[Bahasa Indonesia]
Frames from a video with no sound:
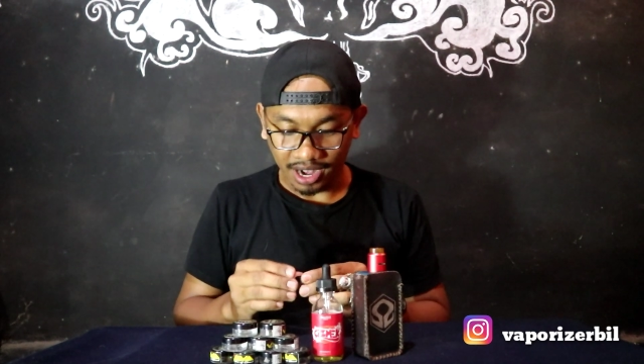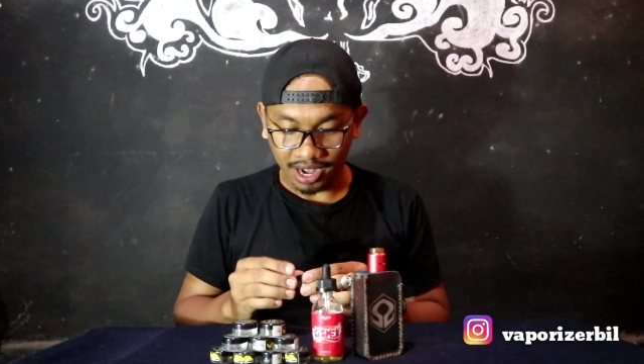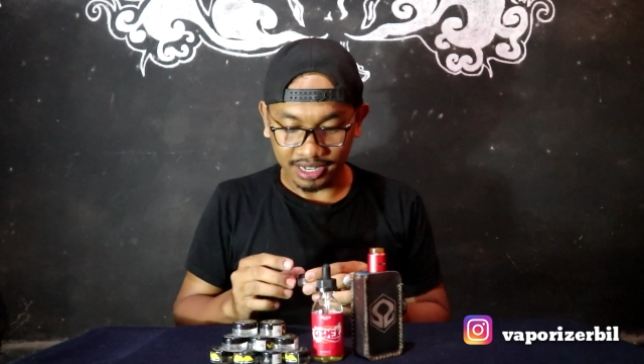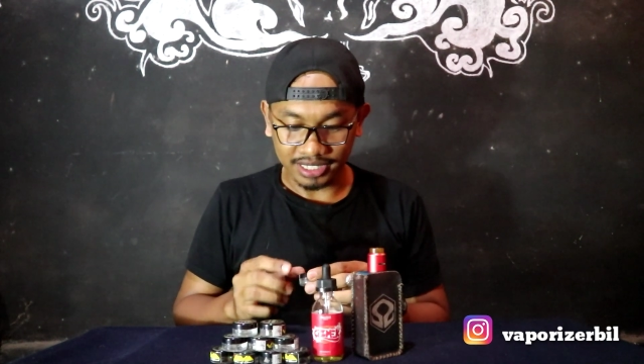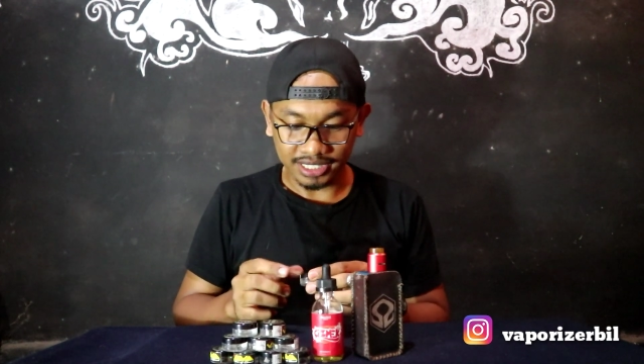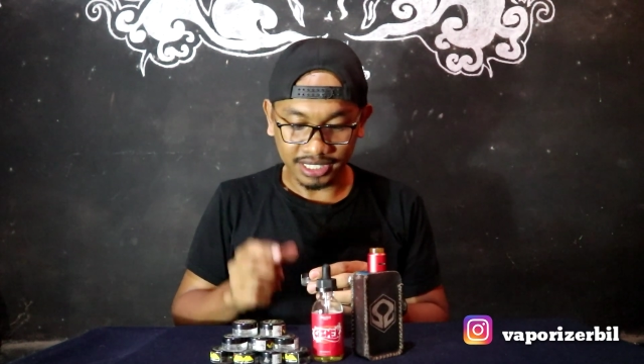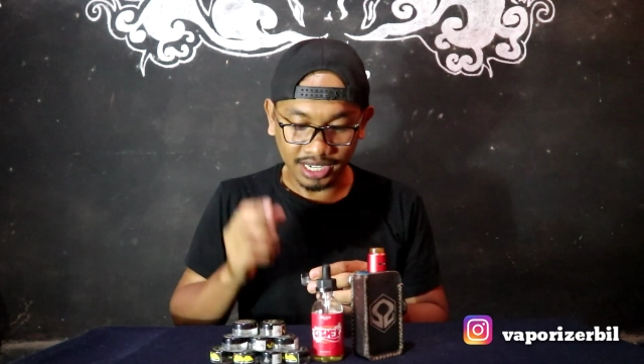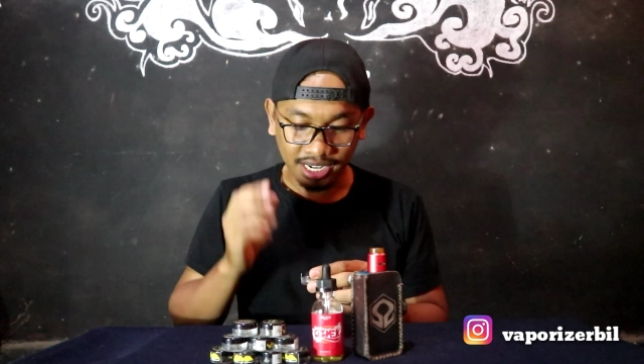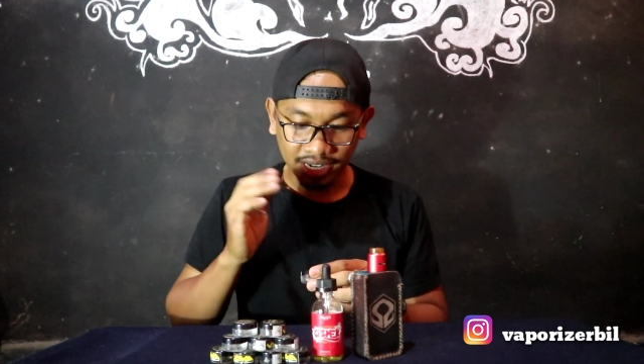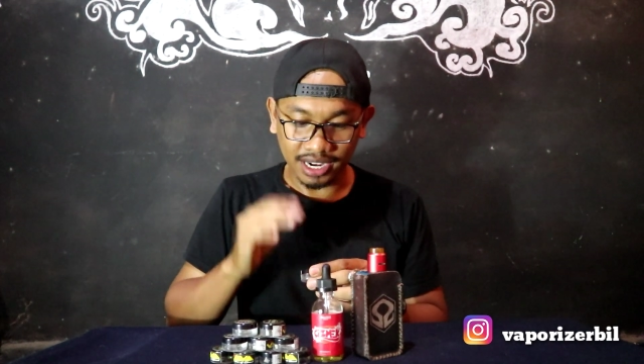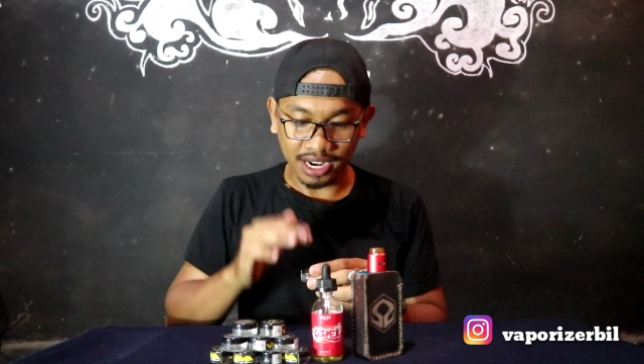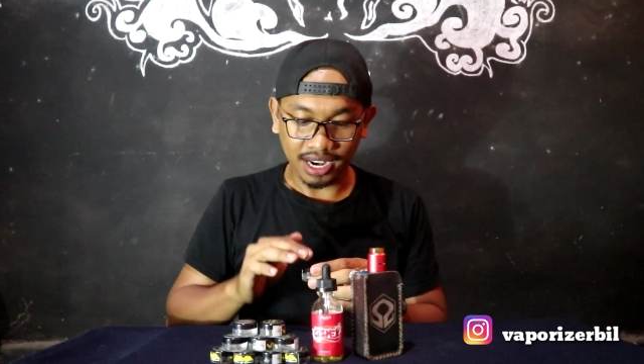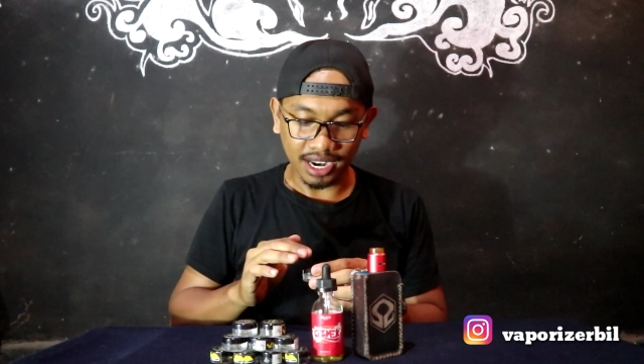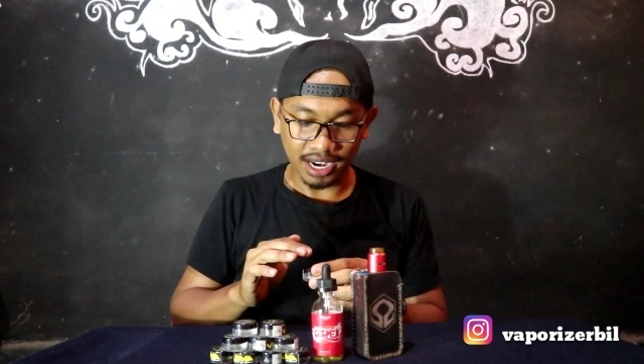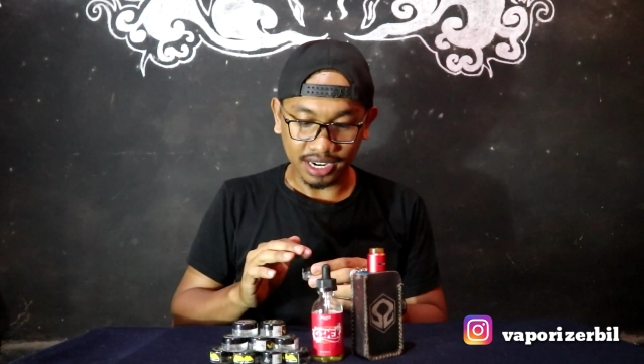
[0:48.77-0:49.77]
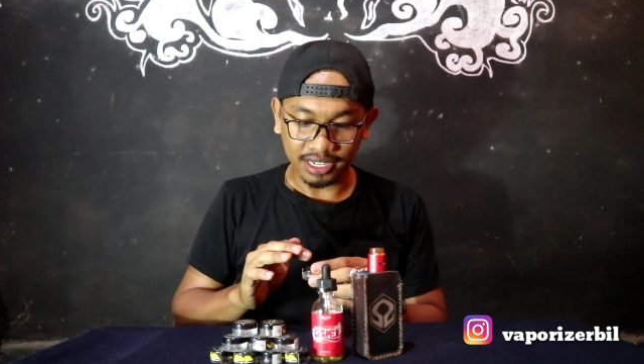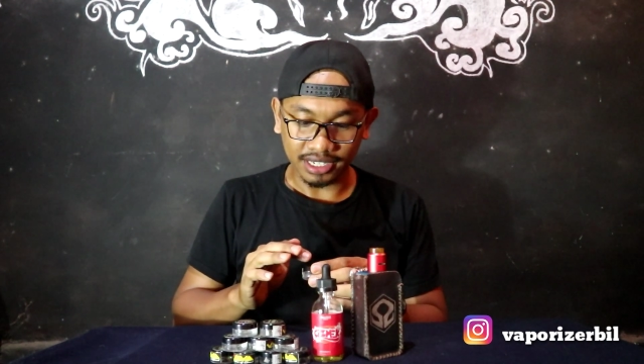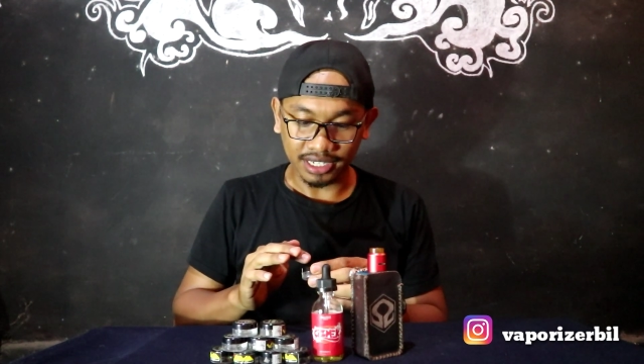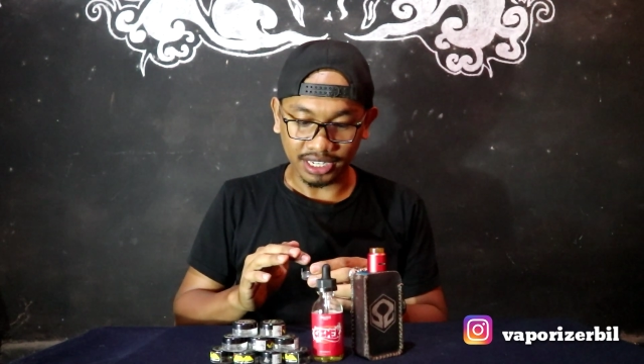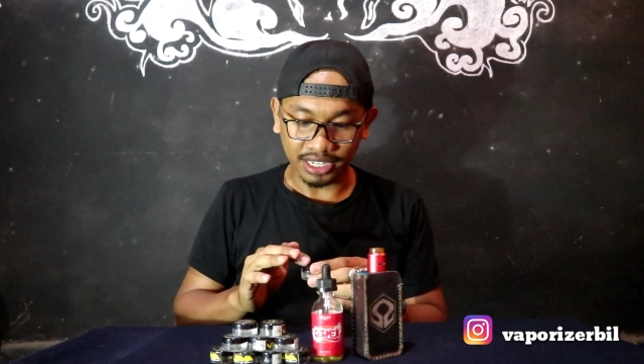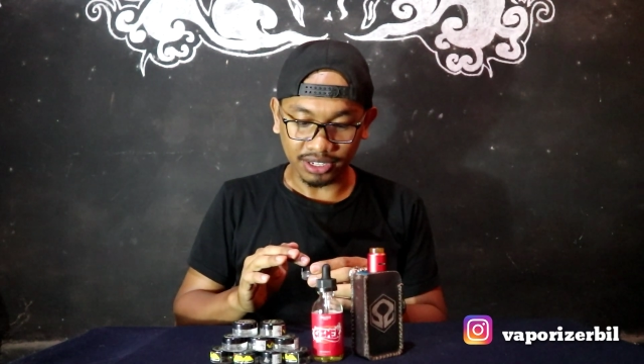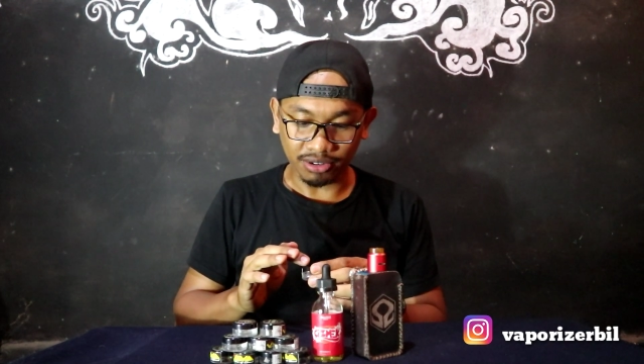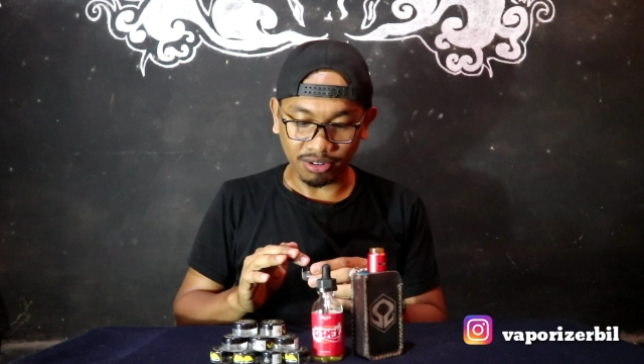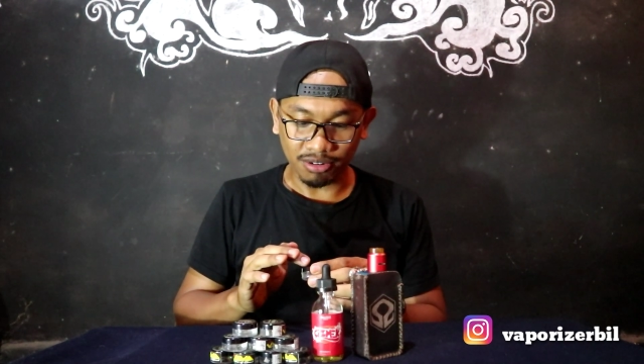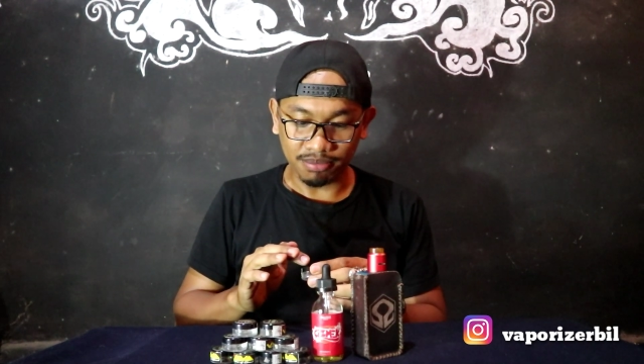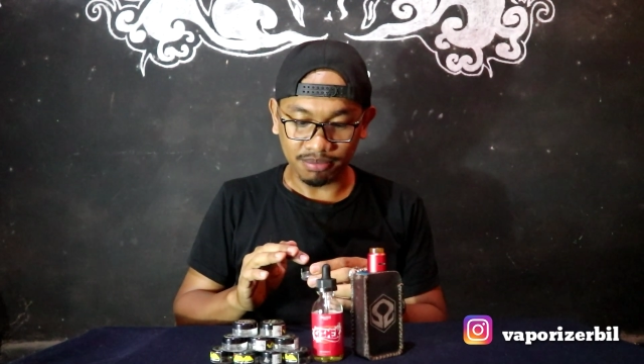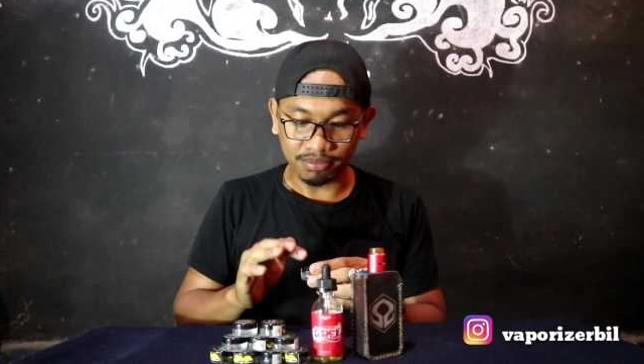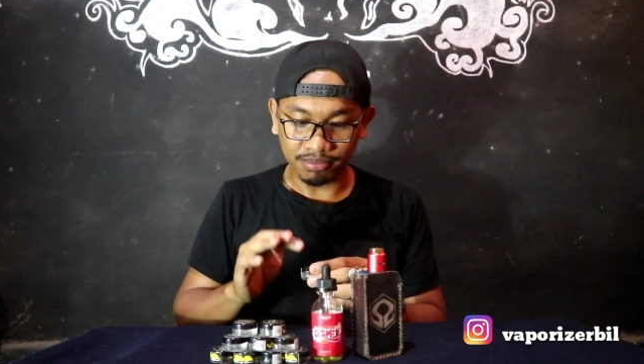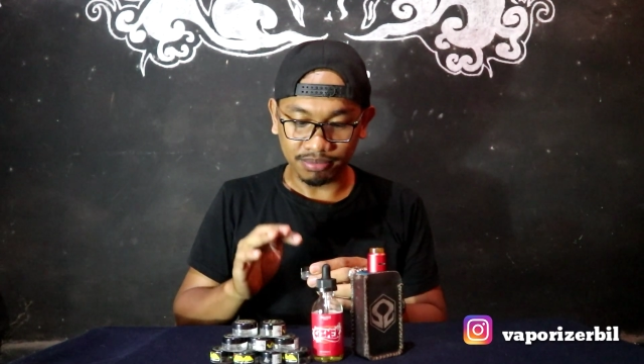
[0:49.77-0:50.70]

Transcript: Di sini adalah Nikrom